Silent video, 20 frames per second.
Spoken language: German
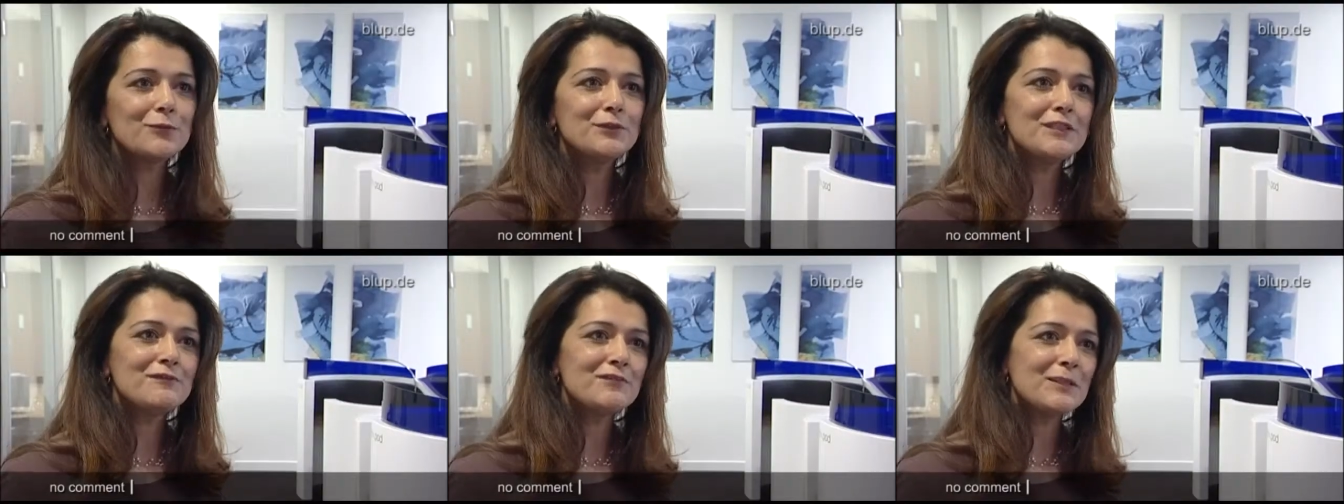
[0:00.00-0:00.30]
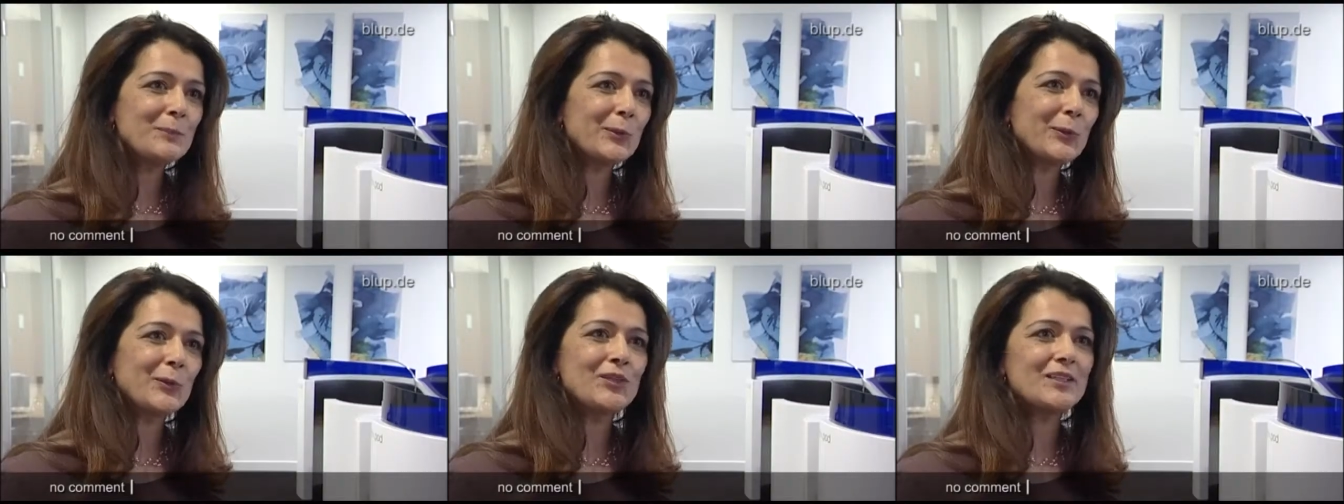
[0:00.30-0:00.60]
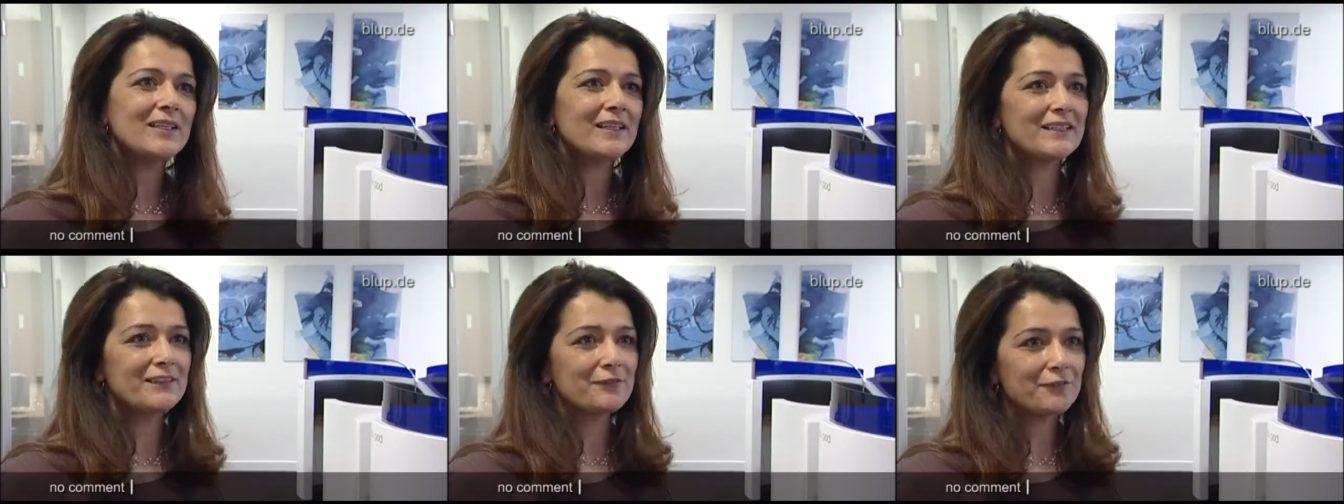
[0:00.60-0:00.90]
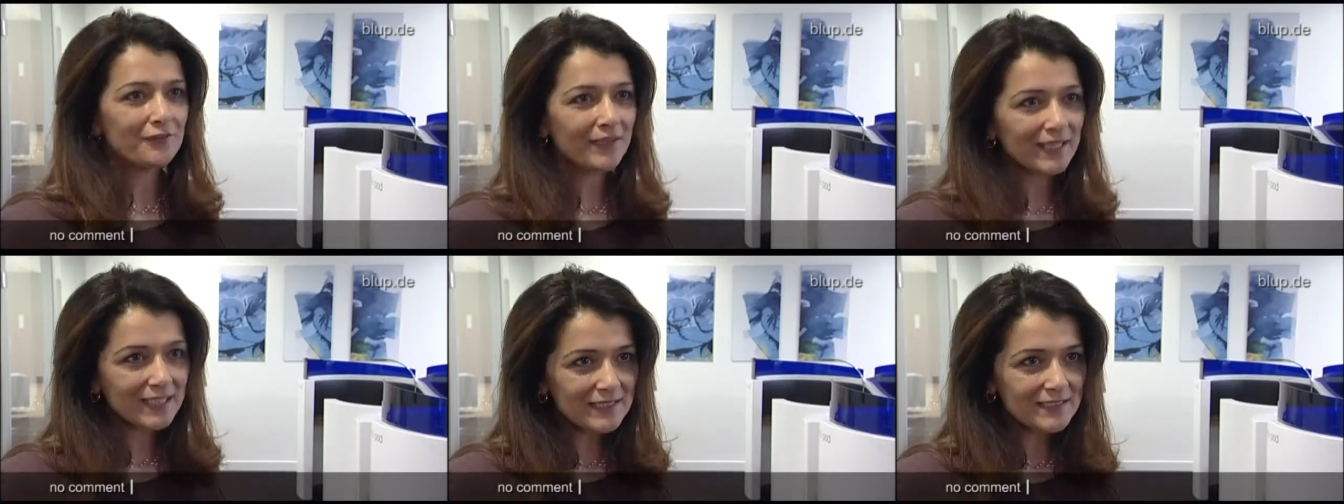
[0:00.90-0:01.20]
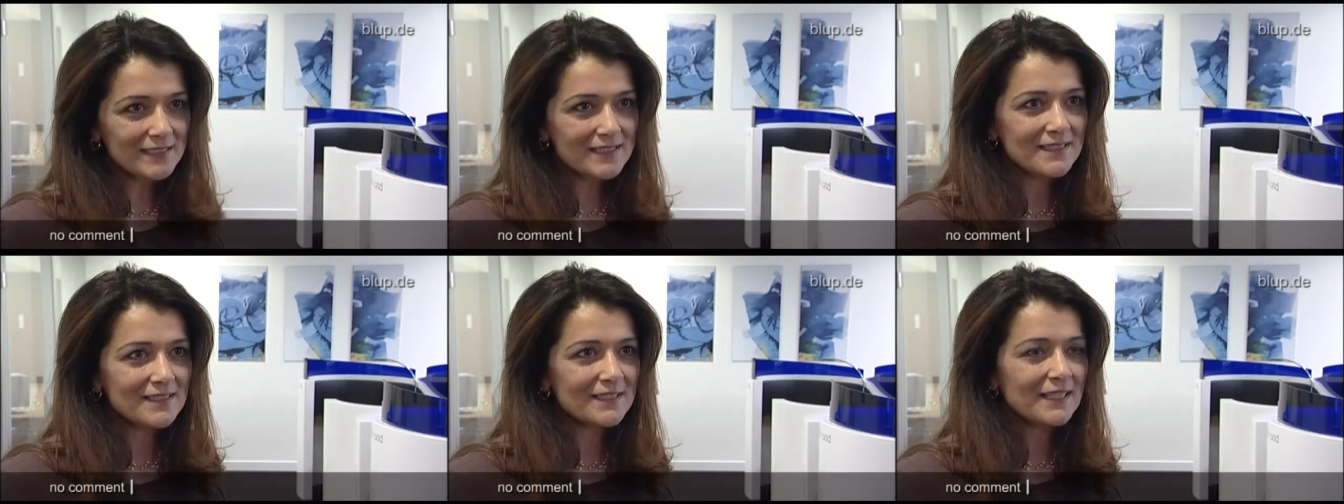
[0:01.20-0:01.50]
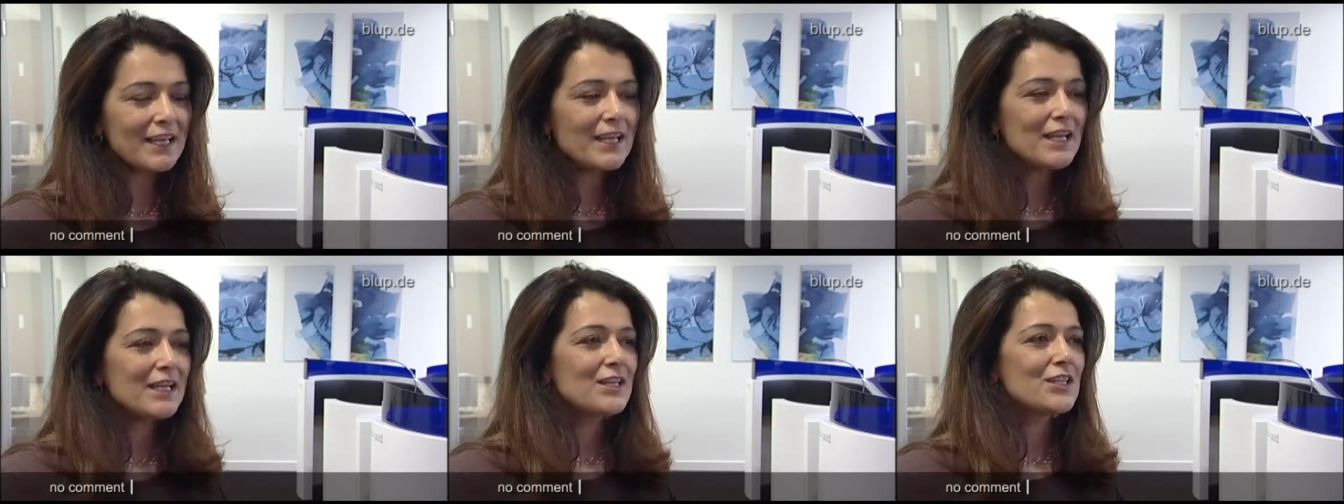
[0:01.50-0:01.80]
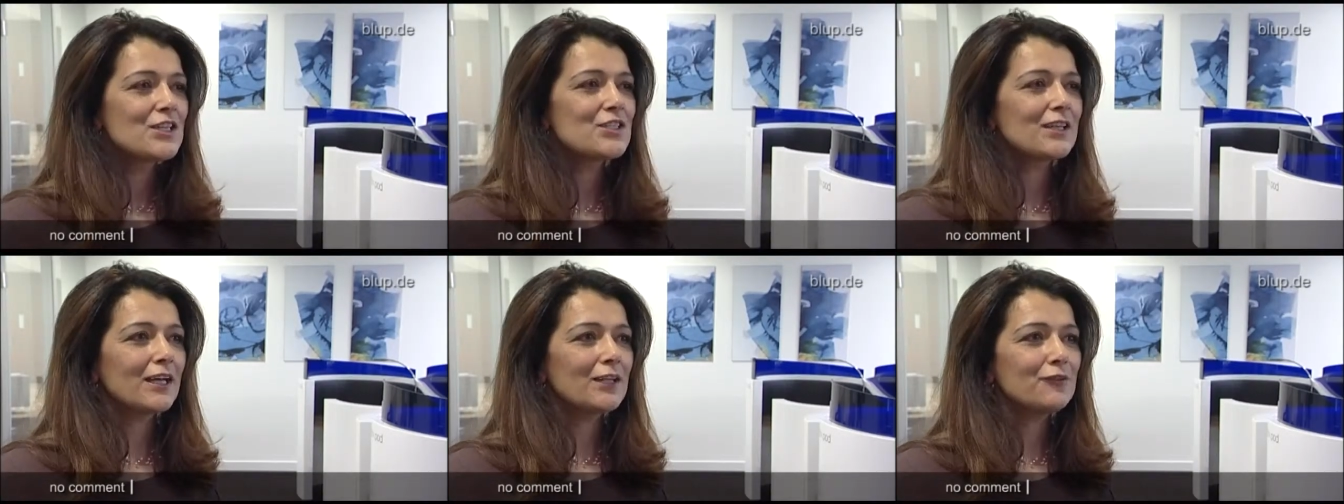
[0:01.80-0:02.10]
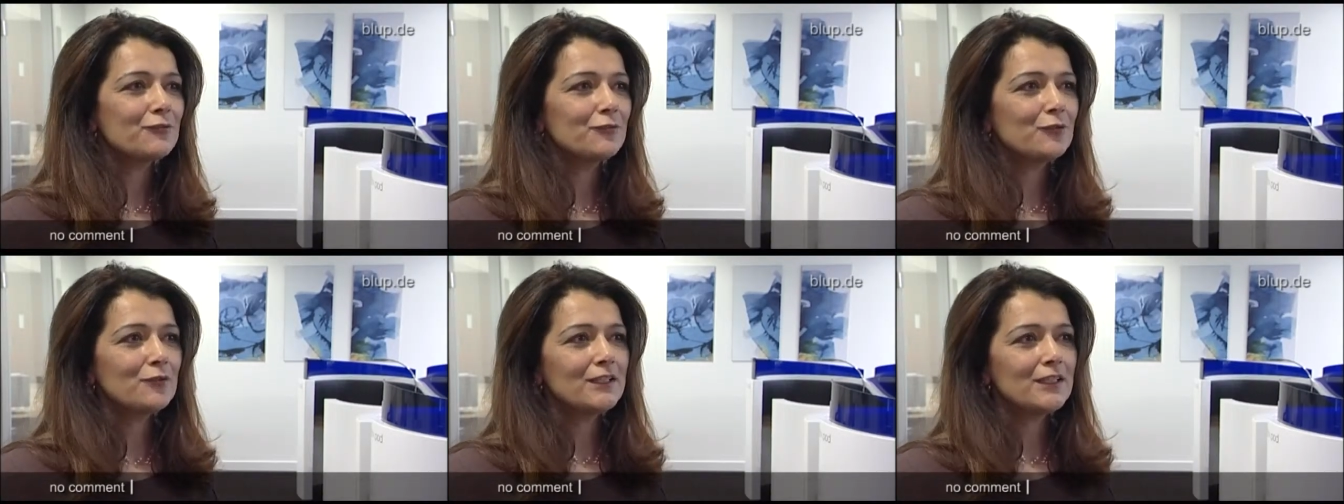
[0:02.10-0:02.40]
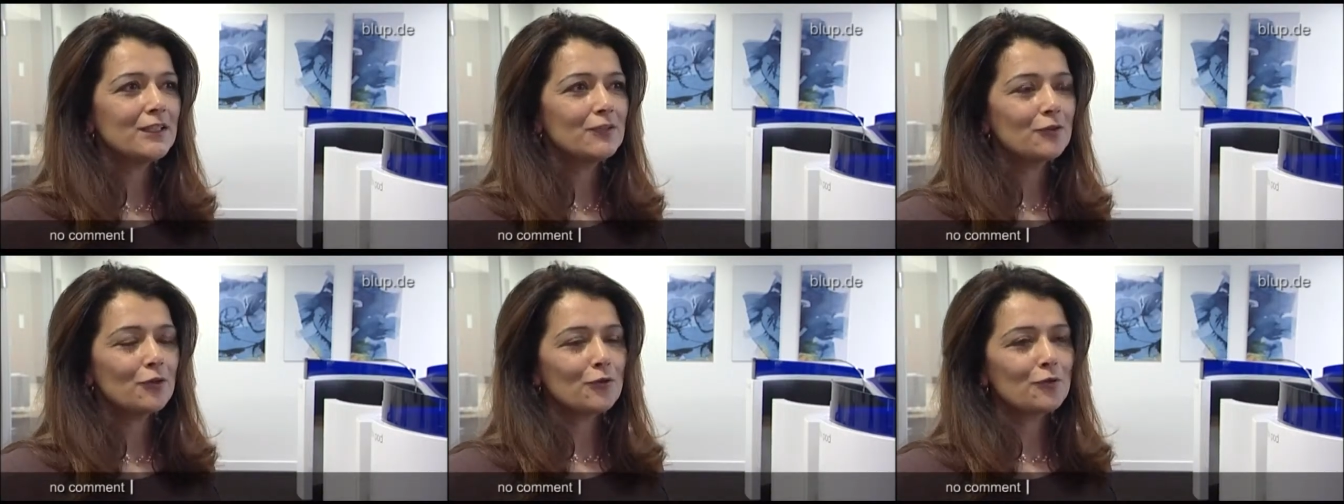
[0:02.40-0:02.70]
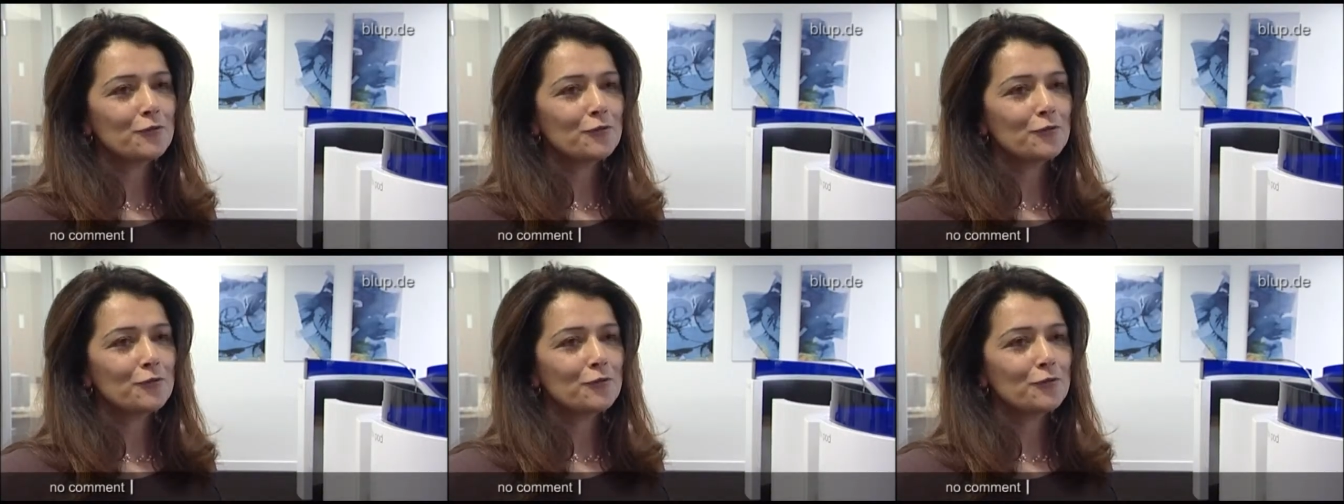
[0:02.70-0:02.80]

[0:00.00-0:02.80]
und die Verbringung in ein Gefängnis scheint wohl hier doch